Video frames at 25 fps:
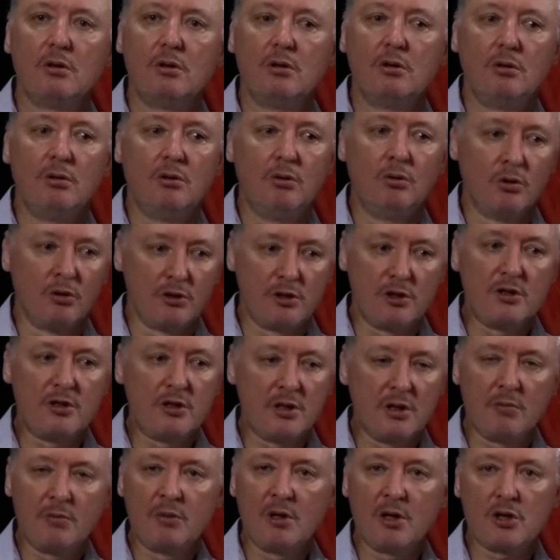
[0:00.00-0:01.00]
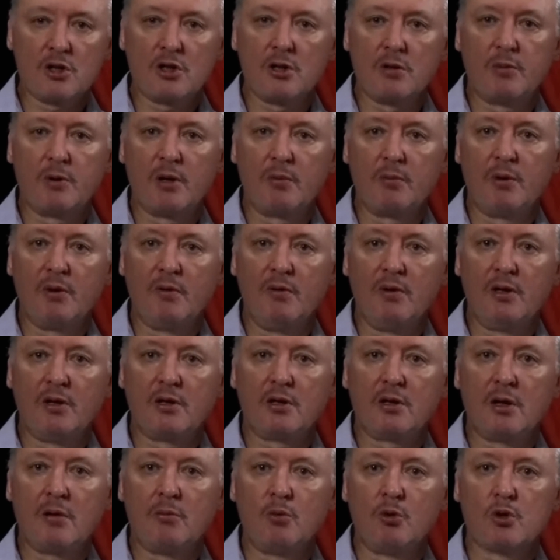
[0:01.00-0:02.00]
Но системные ошибки привели
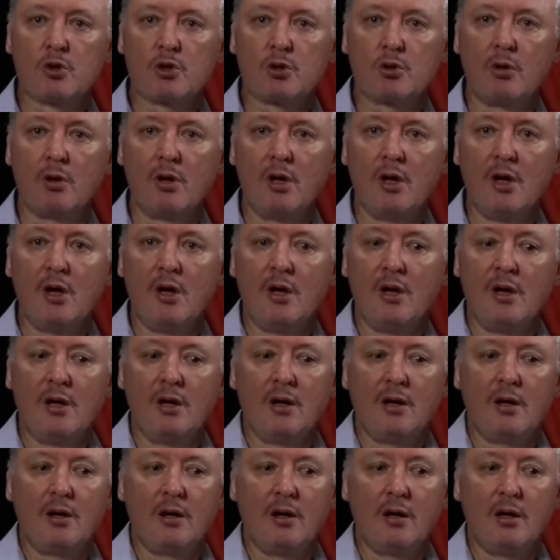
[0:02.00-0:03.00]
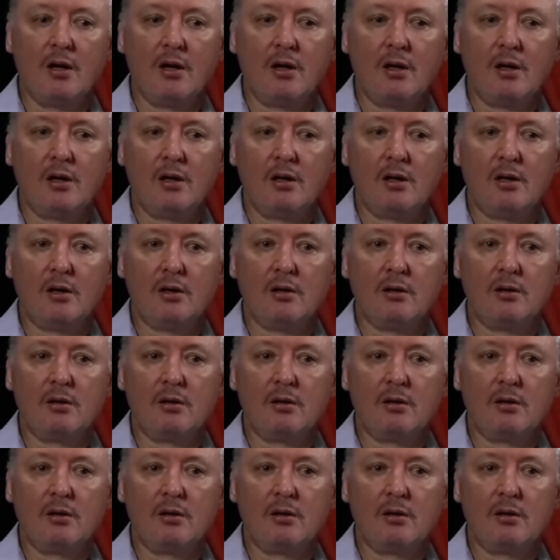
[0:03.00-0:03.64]
к тому, что э,